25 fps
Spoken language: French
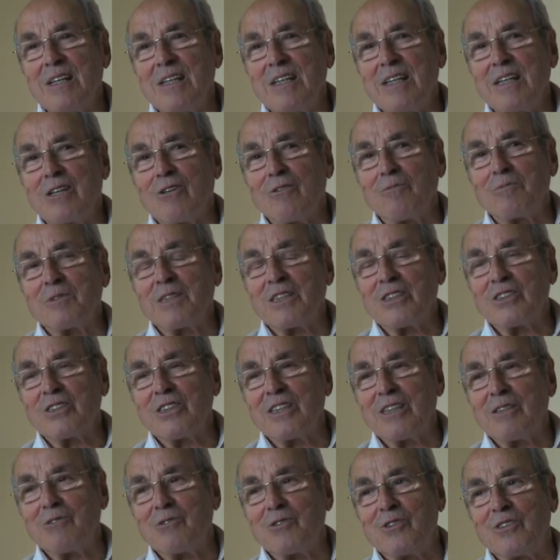Et comme ça, j'ai
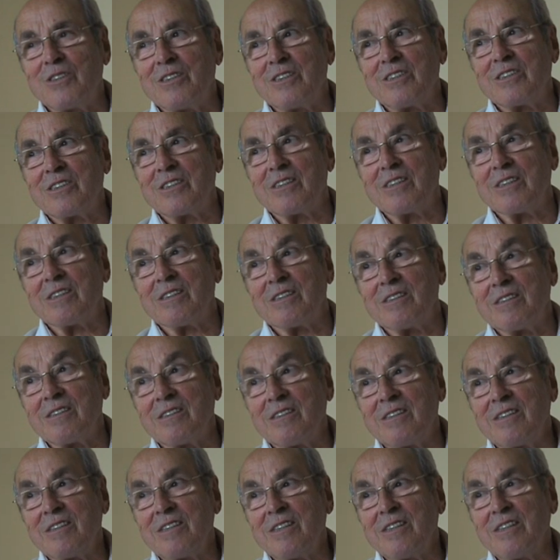réussi,
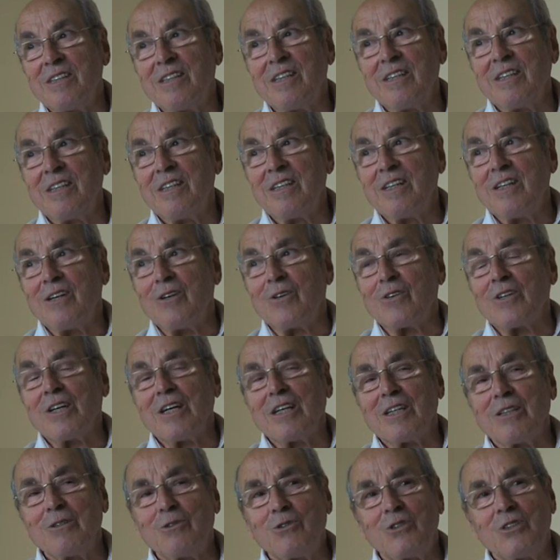on a
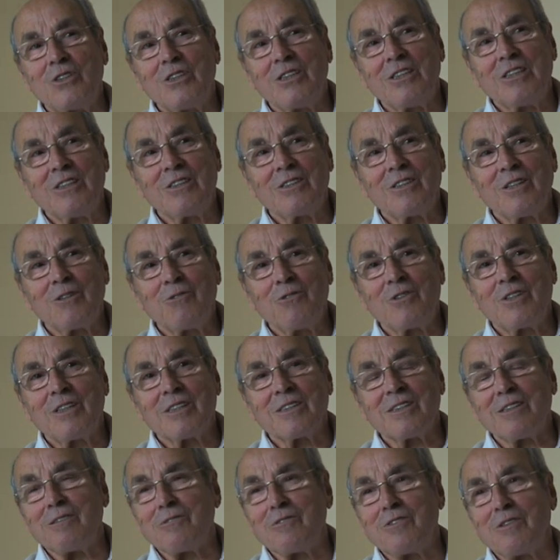réussi, on a eu
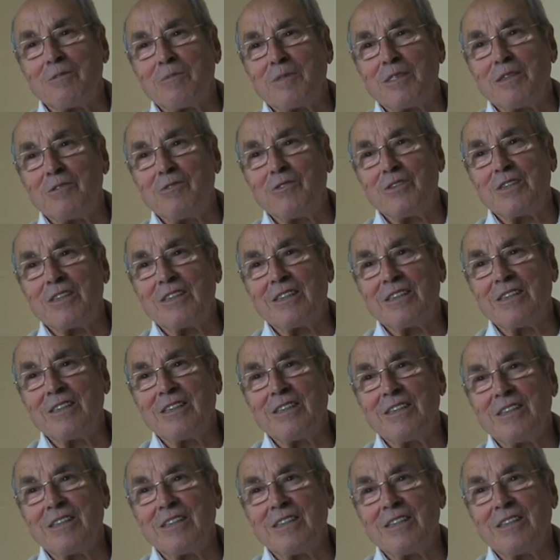quatre enfants magnifiques.